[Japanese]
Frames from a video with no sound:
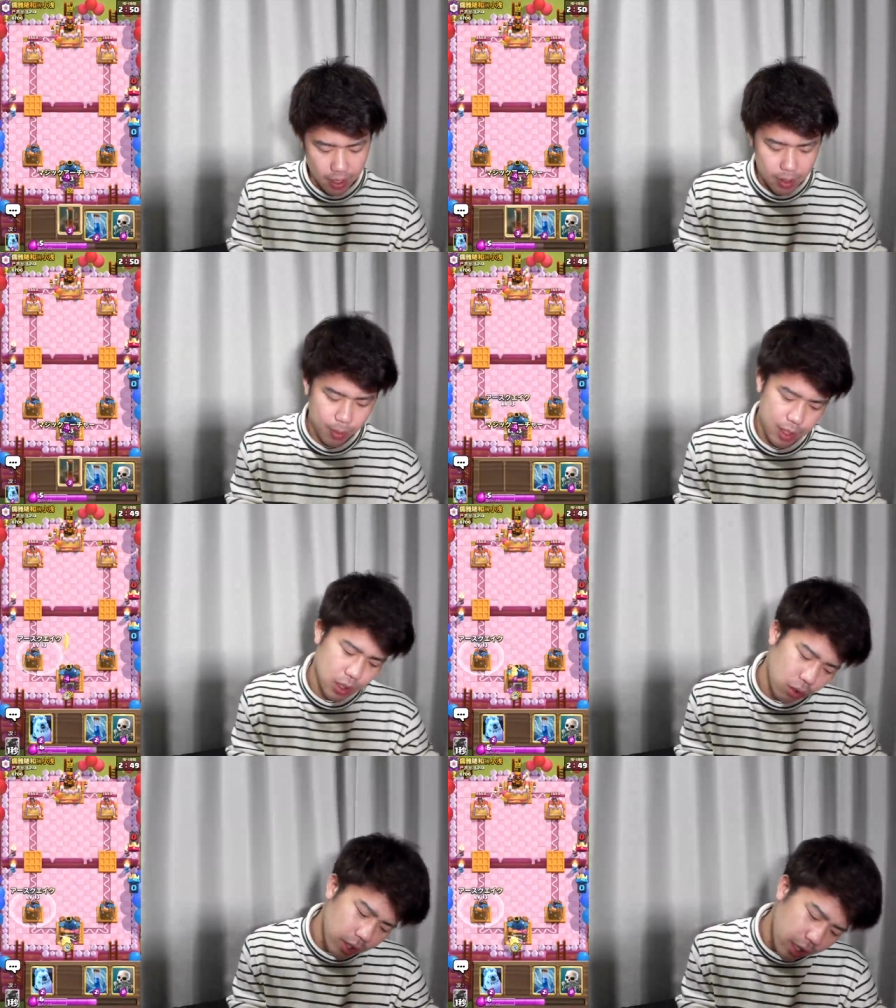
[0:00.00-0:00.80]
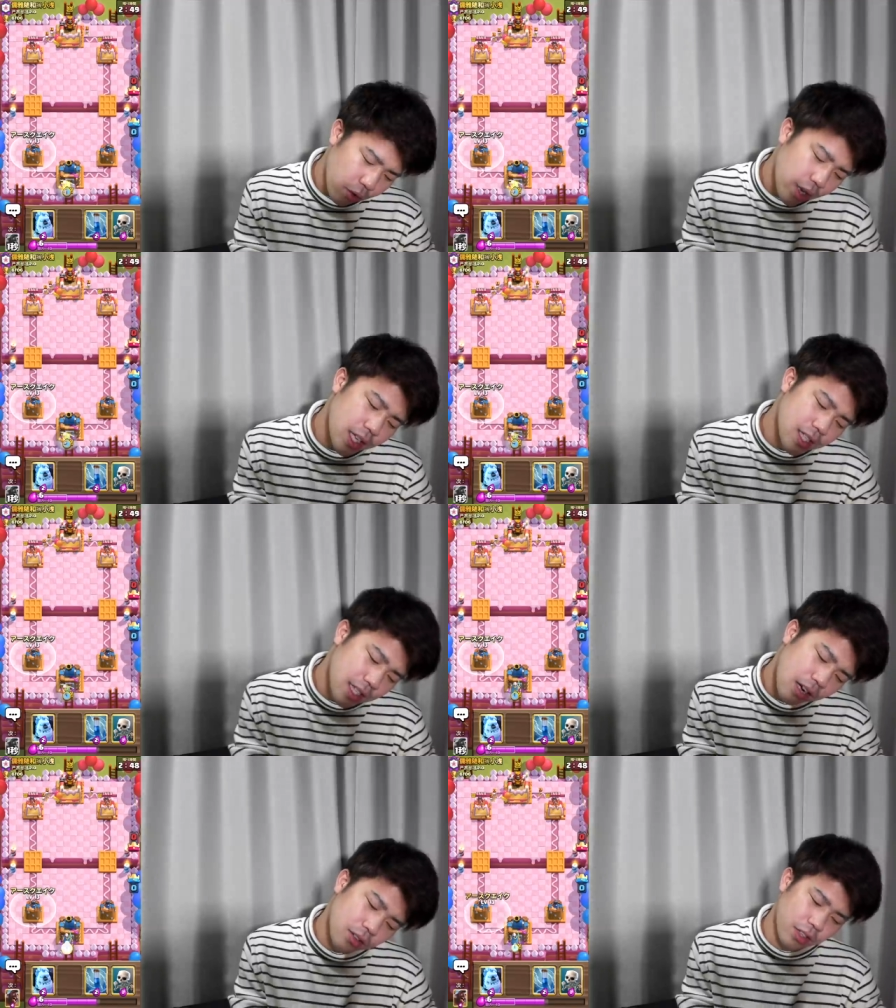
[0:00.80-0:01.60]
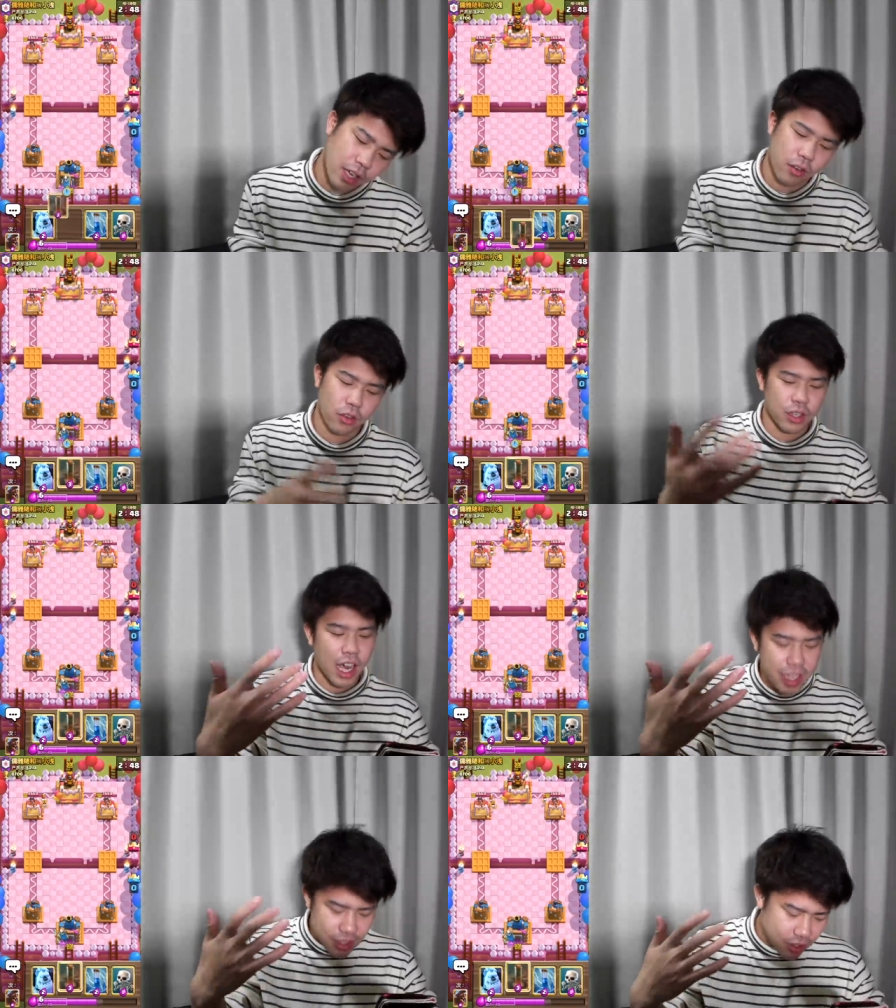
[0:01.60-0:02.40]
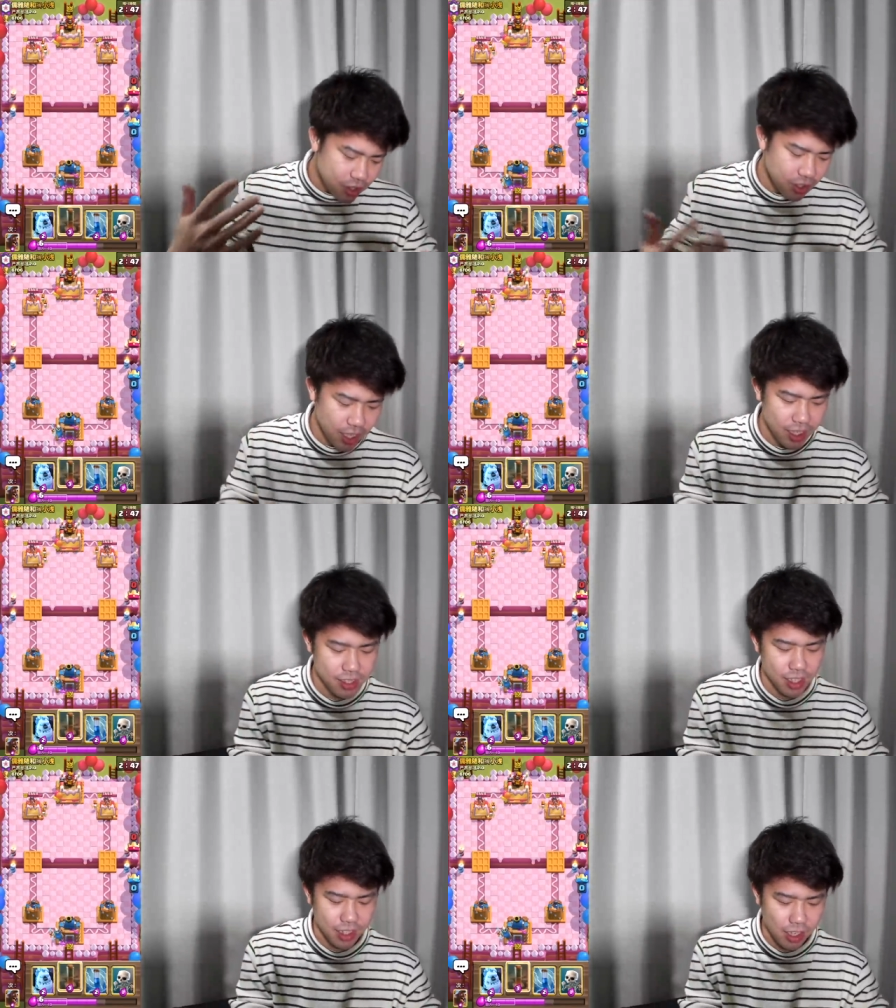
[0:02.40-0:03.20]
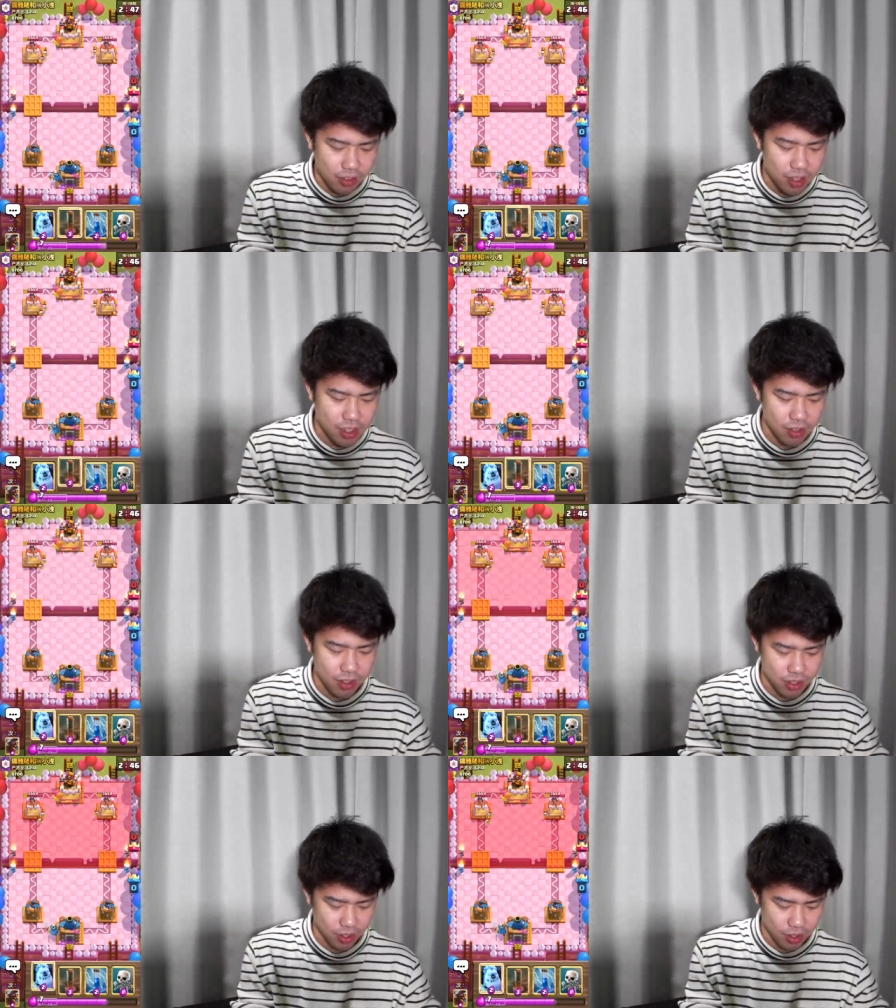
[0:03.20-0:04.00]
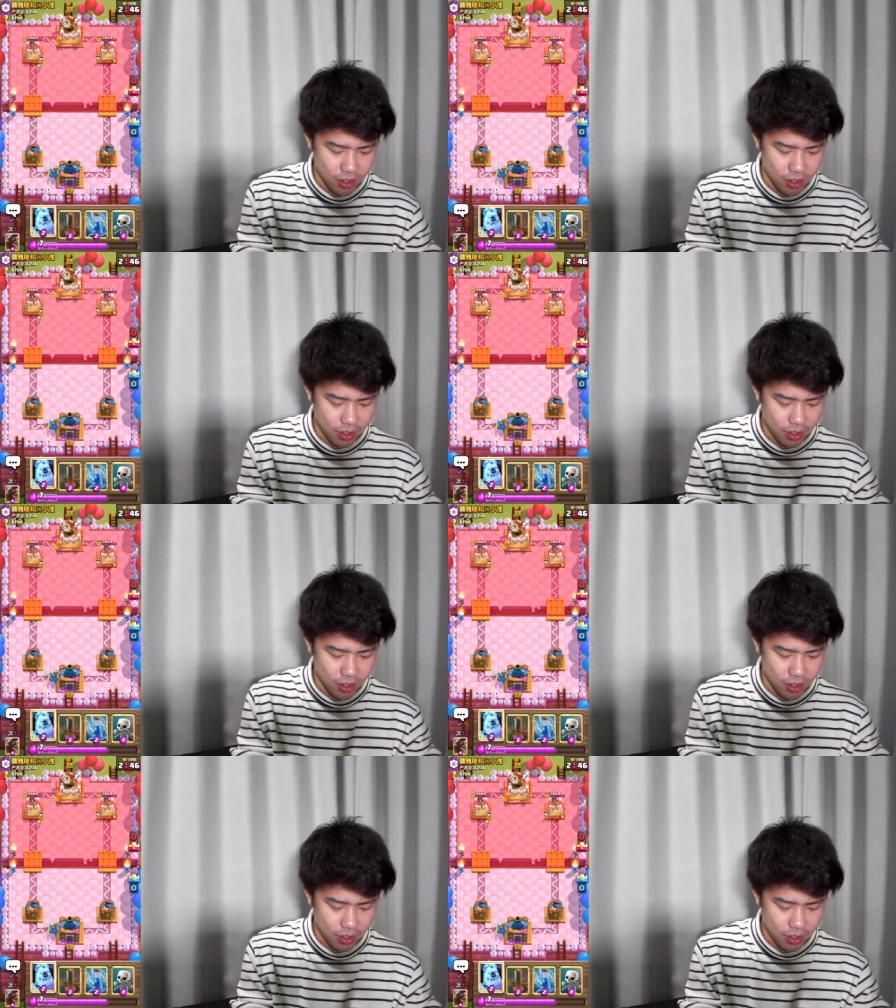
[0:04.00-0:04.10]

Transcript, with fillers: でもね、そこに5エリ使うとね、この回収するエリクサがなくなっちゃうんですよ。